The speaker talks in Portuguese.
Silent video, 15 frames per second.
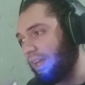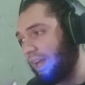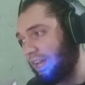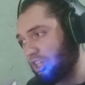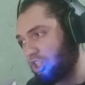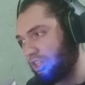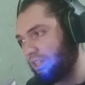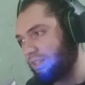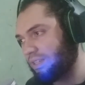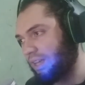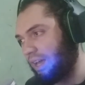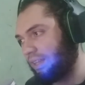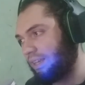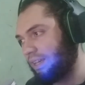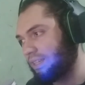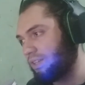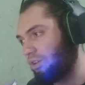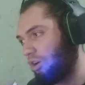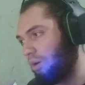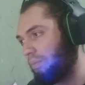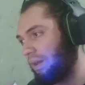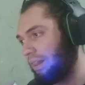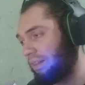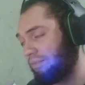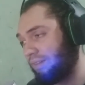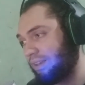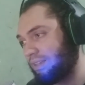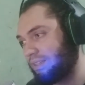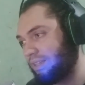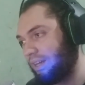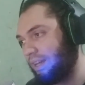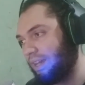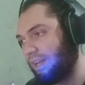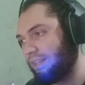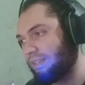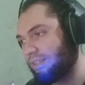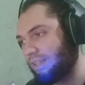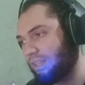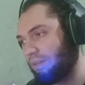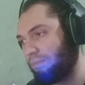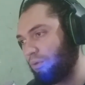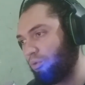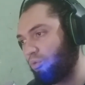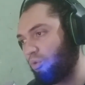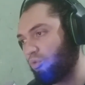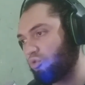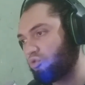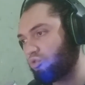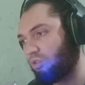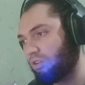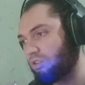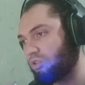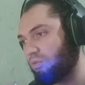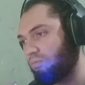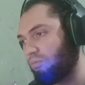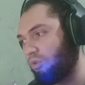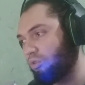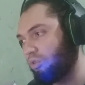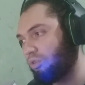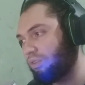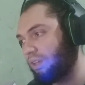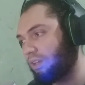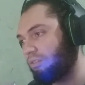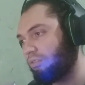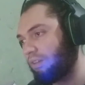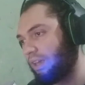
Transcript: agilizada. Essa obra vai ser realizada pelo consórcio Monotrilho